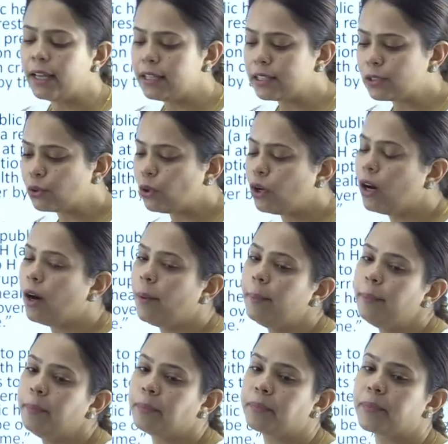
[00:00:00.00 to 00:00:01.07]
isko hum
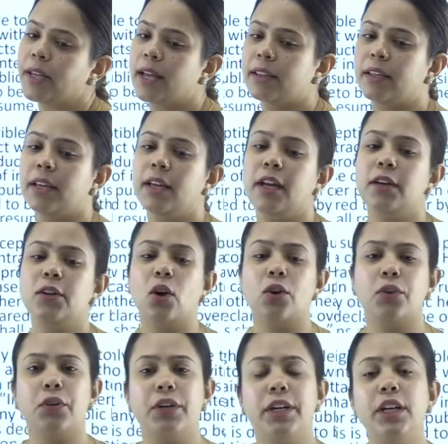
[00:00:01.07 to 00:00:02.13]
kehte hain
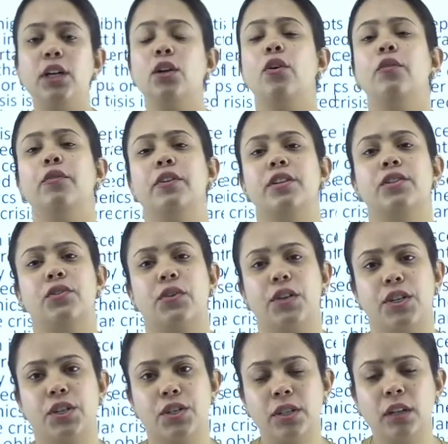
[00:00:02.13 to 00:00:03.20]
doctrine of
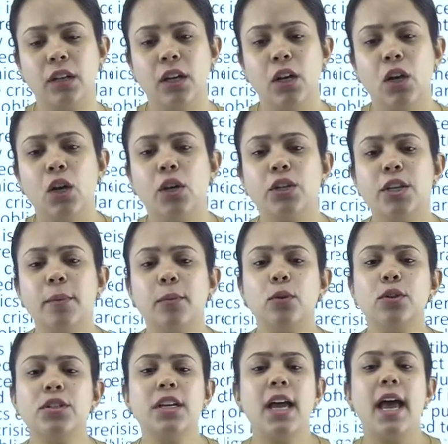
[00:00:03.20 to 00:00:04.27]
frustration jab
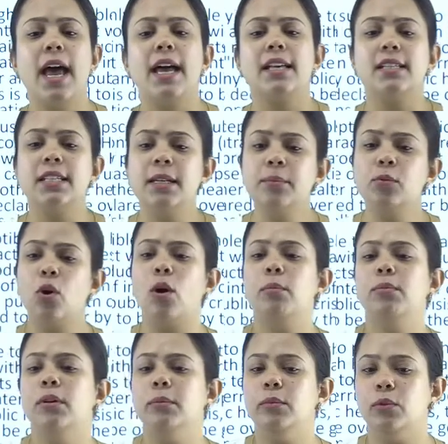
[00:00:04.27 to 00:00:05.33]
kuch aisi
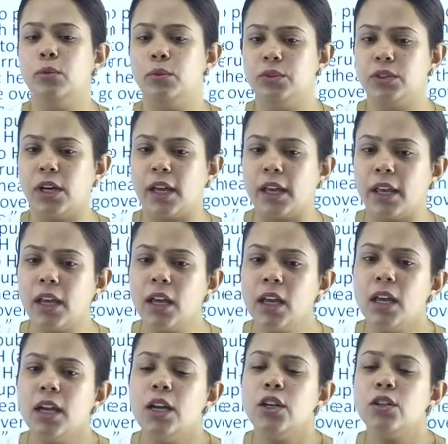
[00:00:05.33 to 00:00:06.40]
problem ho jaye
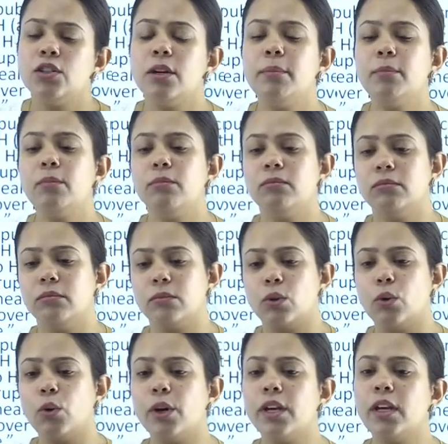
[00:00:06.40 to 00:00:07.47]
jab
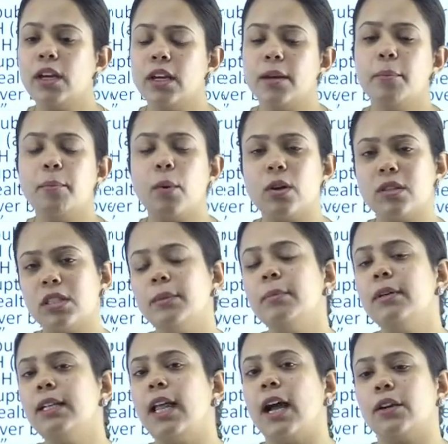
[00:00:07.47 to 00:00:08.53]
koi
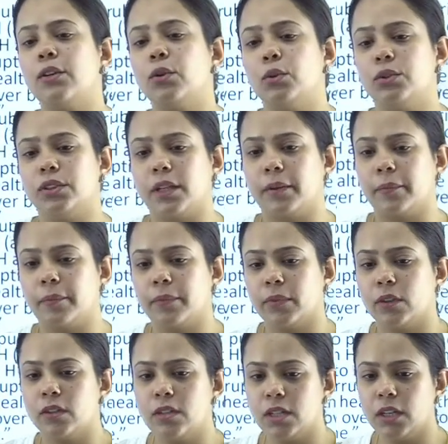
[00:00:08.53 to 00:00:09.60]
impossible act ho jaye
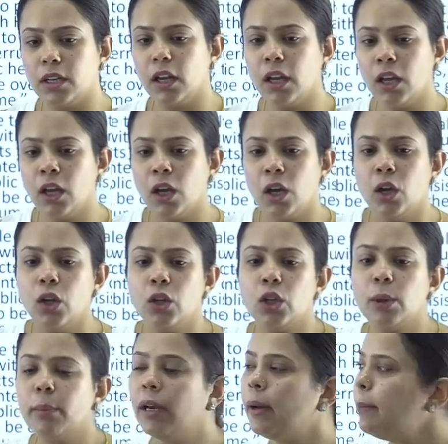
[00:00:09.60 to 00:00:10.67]
theek hai तो
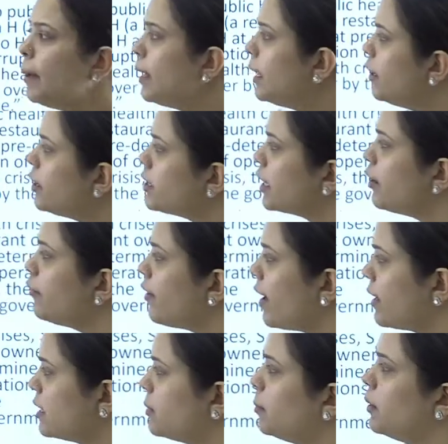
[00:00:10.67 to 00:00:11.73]
अभी हम पहले इसके
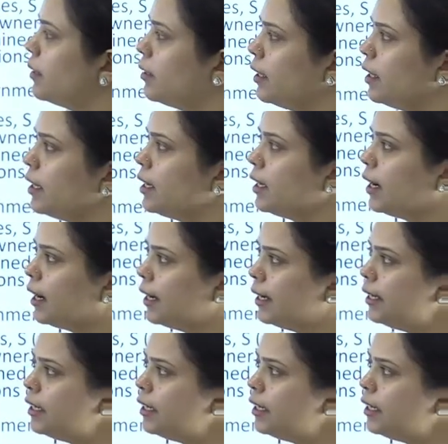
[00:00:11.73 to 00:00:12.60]
फैक्ट्स पढ़ते हैं क्या है